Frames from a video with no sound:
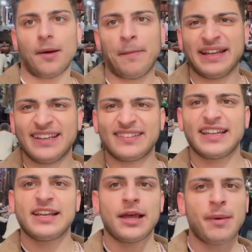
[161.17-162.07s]

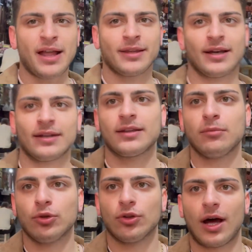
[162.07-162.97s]
Bedes'in hemen
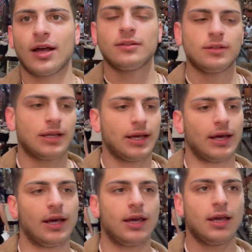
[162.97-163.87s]
yanında bulunan
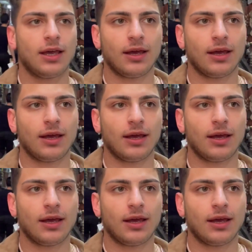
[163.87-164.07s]
e,